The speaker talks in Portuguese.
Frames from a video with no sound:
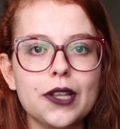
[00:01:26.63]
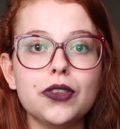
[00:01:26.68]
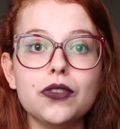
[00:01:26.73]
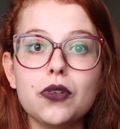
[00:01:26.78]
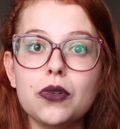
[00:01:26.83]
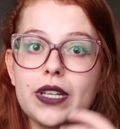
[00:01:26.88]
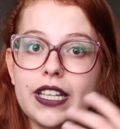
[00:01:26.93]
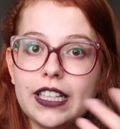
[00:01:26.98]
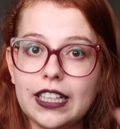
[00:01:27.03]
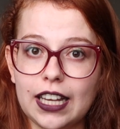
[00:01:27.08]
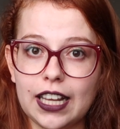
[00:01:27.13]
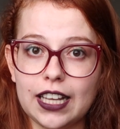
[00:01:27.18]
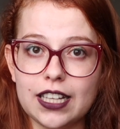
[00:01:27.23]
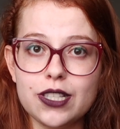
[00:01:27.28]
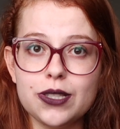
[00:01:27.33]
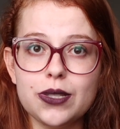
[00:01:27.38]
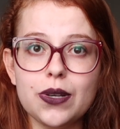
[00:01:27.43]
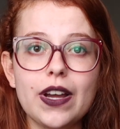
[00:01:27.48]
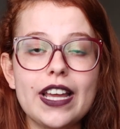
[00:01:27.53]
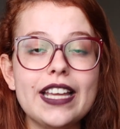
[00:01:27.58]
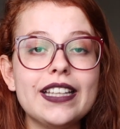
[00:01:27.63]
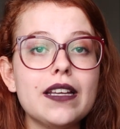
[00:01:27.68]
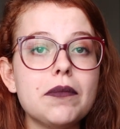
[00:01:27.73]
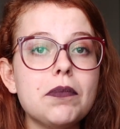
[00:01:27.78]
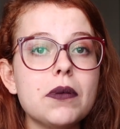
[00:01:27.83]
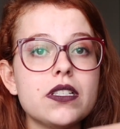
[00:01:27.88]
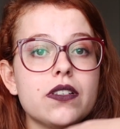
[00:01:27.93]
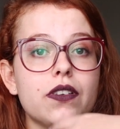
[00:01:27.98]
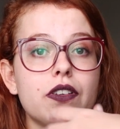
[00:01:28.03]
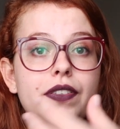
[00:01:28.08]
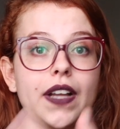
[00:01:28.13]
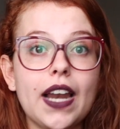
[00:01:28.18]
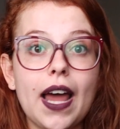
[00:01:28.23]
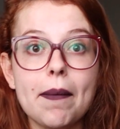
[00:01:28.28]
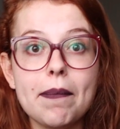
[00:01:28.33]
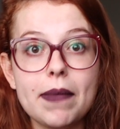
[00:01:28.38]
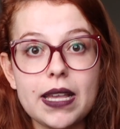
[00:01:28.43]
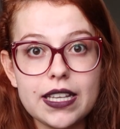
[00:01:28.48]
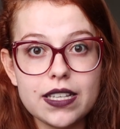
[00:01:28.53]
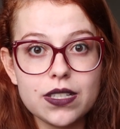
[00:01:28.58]
no início e depois eu vou
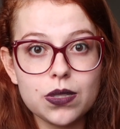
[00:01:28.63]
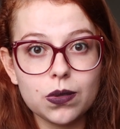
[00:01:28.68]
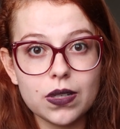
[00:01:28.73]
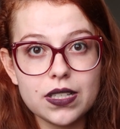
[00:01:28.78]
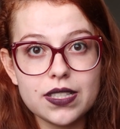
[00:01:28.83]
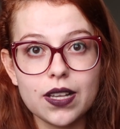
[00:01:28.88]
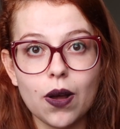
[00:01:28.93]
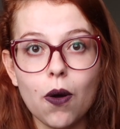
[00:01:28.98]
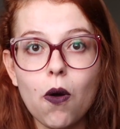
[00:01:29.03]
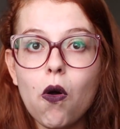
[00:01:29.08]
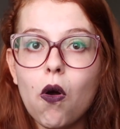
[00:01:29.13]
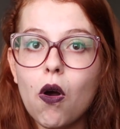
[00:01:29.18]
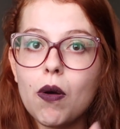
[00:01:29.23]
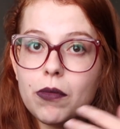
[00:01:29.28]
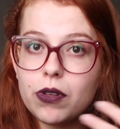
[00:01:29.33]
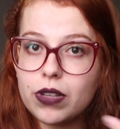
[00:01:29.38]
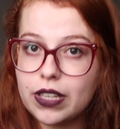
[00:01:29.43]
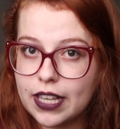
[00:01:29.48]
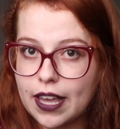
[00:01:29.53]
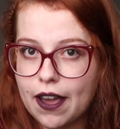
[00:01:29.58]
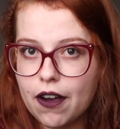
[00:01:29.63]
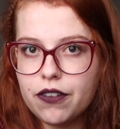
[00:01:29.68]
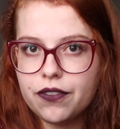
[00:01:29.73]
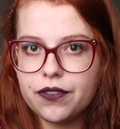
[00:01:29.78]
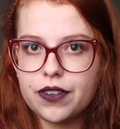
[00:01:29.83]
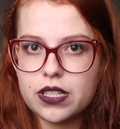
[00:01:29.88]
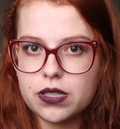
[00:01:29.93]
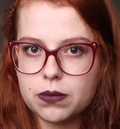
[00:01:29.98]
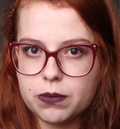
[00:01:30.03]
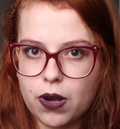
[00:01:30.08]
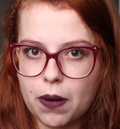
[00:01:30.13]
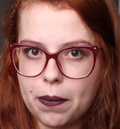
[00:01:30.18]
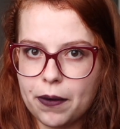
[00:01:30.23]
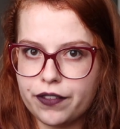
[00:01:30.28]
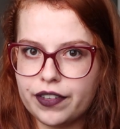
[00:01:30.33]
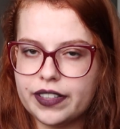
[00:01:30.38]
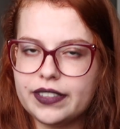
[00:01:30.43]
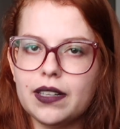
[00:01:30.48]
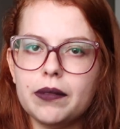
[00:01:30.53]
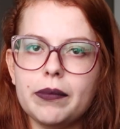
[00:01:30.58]
falar a minha situação, como que eu fiz o meu
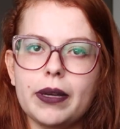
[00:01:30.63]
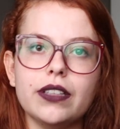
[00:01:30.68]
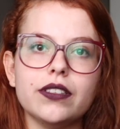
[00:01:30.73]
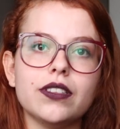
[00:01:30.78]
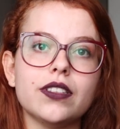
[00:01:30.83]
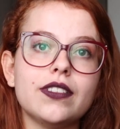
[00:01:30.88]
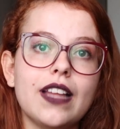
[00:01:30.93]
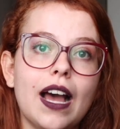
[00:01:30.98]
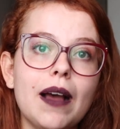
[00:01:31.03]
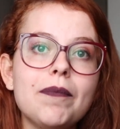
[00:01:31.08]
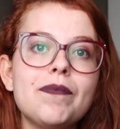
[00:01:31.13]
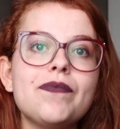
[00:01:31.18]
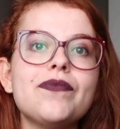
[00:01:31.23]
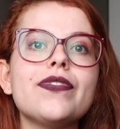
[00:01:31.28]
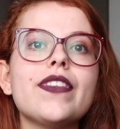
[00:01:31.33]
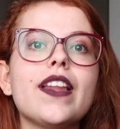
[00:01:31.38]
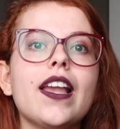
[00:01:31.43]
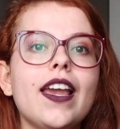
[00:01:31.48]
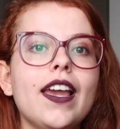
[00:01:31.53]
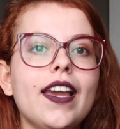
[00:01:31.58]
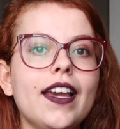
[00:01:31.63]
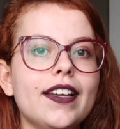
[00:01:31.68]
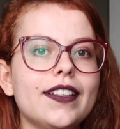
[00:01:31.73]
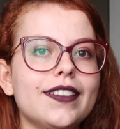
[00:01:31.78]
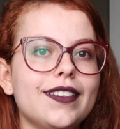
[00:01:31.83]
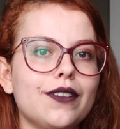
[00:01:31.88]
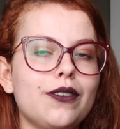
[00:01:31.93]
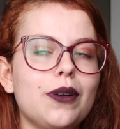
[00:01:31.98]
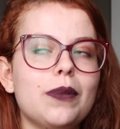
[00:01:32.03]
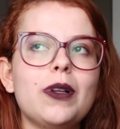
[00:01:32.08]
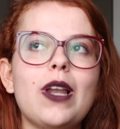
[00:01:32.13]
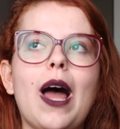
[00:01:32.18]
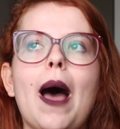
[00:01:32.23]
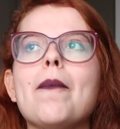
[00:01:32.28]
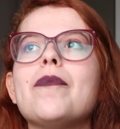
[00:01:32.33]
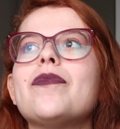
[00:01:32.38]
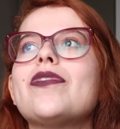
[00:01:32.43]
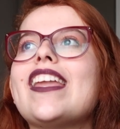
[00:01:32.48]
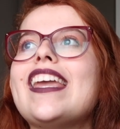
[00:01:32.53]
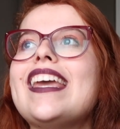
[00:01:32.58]
aproveitamento, tá? Então vamos
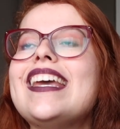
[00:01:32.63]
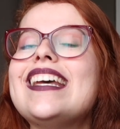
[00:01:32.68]
lá.